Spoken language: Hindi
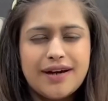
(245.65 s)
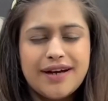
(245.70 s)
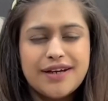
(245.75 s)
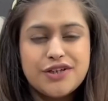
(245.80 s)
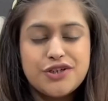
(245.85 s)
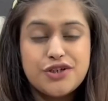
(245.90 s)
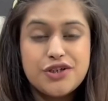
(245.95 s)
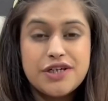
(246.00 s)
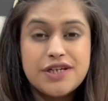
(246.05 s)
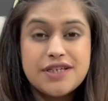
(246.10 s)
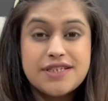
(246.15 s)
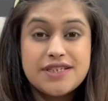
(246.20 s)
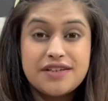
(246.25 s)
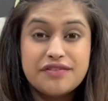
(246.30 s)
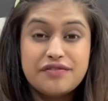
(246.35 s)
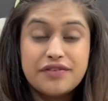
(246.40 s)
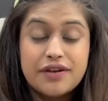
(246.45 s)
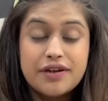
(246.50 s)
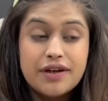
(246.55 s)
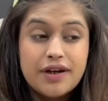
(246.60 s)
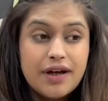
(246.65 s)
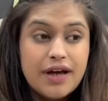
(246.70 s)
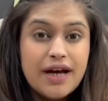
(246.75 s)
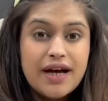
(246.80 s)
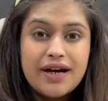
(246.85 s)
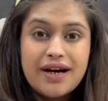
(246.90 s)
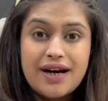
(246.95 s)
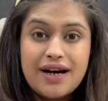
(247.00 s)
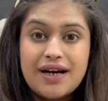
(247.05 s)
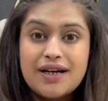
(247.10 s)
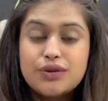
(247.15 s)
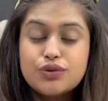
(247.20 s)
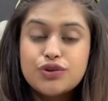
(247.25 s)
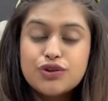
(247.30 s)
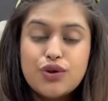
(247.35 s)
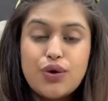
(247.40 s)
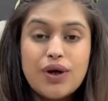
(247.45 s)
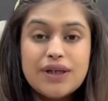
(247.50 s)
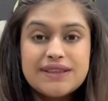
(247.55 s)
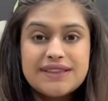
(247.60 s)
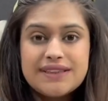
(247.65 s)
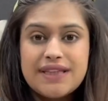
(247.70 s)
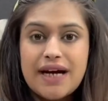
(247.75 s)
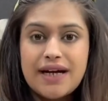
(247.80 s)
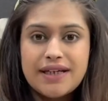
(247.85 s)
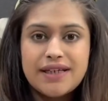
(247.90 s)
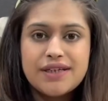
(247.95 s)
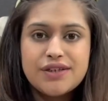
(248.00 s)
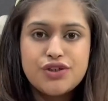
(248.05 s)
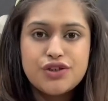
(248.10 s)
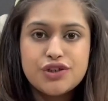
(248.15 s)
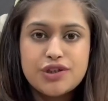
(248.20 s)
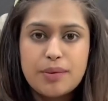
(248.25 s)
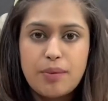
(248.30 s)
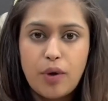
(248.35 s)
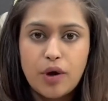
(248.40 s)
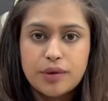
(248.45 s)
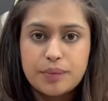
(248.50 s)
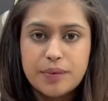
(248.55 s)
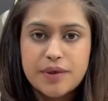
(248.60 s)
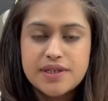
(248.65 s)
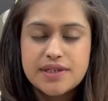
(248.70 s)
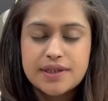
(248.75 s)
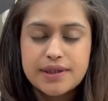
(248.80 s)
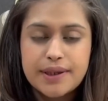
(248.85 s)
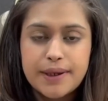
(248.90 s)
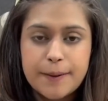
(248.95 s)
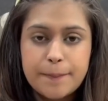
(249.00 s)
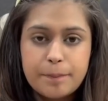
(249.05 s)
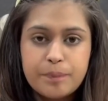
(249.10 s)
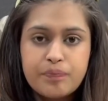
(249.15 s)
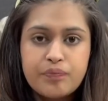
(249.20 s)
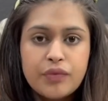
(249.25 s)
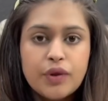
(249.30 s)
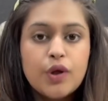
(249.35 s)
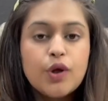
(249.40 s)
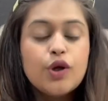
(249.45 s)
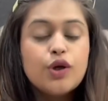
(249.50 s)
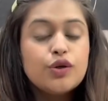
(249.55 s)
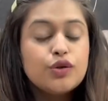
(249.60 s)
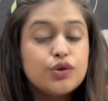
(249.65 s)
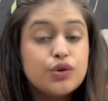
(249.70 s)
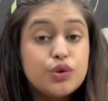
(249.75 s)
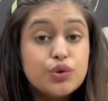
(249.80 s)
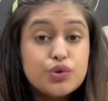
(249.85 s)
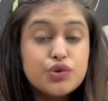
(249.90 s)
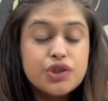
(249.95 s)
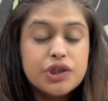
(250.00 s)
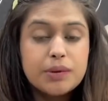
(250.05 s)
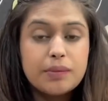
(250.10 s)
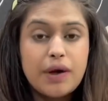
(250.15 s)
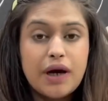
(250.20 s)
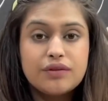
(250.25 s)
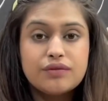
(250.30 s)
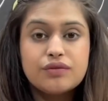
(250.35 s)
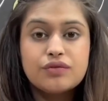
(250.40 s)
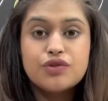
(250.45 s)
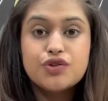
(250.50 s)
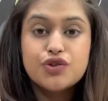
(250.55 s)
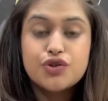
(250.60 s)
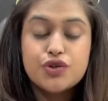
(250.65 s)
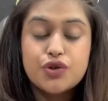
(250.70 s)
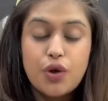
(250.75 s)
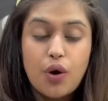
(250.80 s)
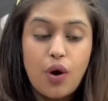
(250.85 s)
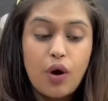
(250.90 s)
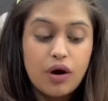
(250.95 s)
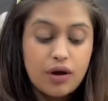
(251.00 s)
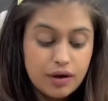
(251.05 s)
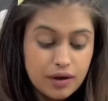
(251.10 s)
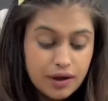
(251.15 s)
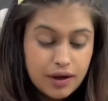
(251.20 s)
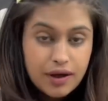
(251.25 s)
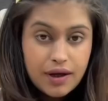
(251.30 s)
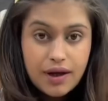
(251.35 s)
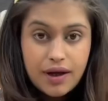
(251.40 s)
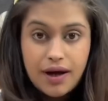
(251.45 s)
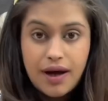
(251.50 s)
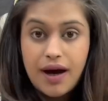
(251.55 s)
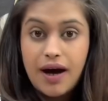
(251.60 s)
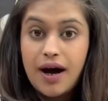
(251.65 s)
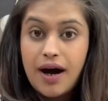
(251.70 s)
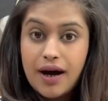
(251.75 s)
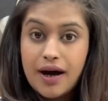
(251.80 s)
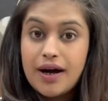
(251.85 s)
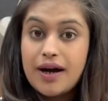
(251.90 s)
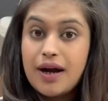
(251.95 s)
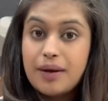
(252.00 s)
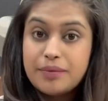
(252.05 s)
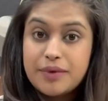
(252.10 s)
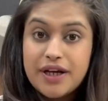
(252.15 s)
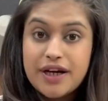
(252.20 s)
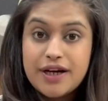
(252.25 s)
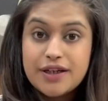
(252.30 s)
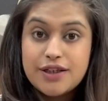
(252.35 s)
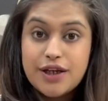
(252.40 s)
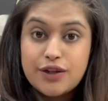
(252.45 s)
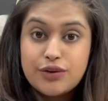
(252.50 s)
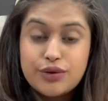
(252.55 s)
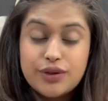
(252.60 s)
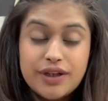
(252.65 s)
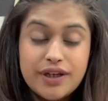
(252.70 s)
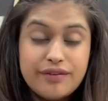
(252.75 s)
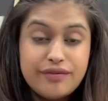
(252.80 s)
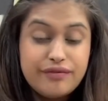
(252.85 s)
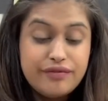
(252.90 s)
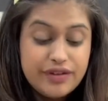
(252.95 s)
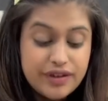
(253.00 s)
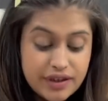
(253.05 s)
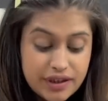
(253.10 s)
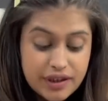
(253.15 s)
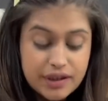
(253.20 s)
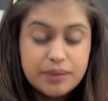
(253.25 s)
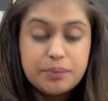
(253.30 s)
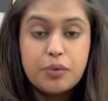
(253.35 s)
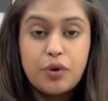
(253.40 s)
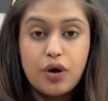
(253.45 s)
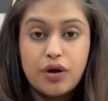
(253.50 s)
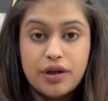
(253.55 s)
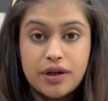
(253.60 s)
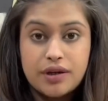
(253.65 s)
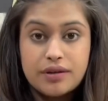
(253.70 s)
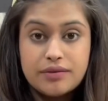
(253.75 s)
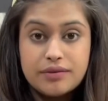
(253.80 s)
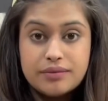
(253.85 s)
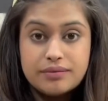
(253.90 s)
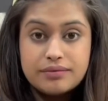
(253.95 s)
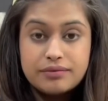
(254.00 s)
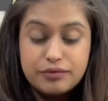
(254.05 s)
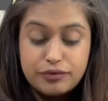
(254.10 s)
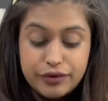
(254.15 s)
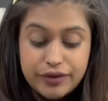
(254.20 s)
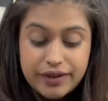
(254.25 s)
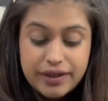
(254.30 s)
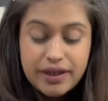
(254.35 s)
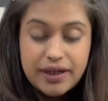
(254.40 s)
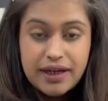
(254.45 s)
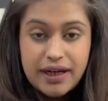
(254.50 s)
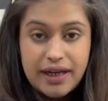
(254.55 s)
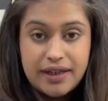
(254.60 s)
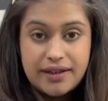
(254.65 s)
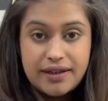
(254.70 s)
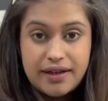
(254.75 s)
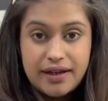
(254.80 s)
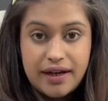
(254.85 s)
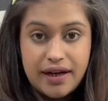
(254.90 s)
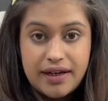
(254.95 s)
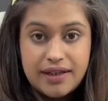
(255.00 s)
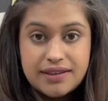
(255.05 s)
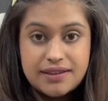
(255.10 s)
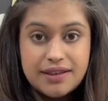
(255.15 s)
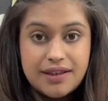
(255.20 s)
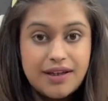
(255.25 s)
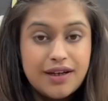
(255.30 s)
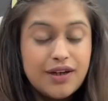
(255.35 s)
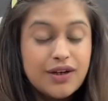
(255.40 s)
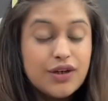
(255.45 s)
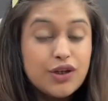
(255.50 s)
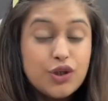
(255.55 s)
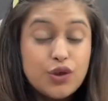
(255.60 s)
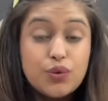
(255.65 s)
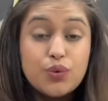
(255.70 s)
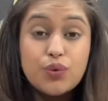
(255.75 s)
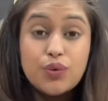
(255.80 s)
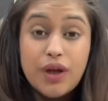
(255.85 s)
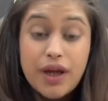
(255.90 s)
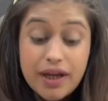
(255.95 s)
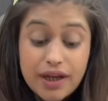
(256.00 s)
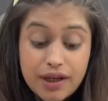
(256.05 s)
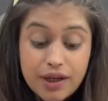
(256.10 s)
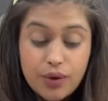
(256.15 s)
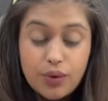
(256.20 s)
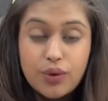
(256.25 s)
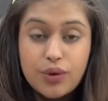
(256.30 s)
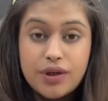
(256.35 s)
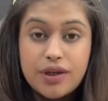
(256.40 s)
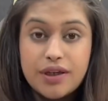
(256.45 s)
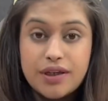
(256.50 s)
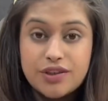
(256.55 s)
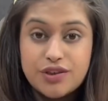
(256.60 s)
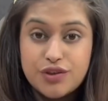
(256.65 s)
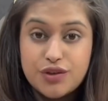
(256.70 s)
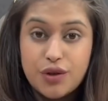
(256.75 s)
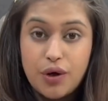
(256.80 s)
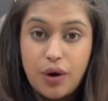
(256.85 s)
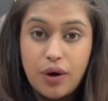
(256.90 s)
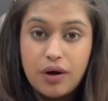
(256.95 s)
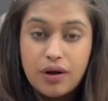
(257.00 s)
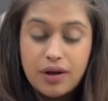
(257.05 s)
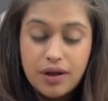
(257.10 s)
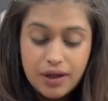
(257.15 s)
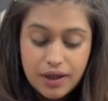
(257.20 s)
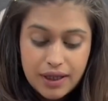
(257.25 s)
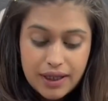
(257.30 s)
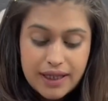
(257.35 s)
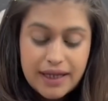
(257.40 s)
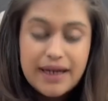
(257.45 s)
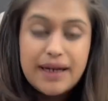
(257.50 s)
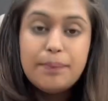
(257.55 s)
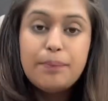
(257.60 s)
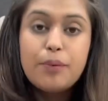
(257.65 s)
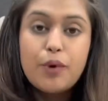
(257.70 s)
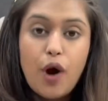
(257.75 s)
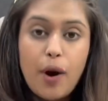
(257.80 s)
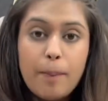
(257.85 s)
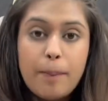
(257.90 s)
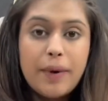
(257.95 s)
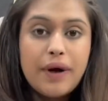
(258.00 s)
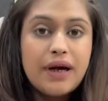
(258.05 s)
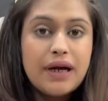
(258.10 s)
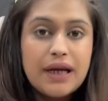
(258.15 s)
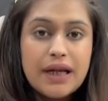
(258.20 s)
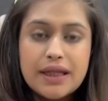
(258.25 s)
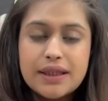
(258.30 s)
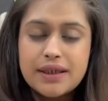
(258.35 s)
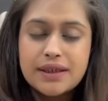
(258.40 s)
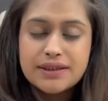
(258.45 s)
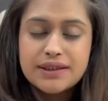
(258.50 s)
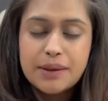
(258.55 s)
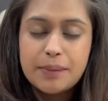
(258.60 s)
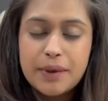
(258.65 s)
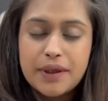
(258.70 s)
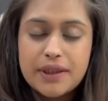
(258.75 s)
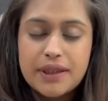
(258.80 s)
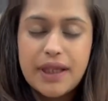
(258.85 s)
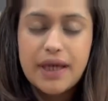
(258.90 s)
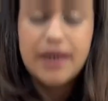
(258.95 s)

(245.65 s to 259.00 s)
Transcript: है शी इज डिफरेंट उसको एस्थेटिक चीज़ें बहुत पसंद है दूसरी बात स्ट्रॉन्ग अगर आप देखा जाए तो ये वीगन प्रोडक्ट वीगन लेदर है गाइस क्यों नहीं होगी स्ट्रॉन्ग प्रॉपर लेदर से बनता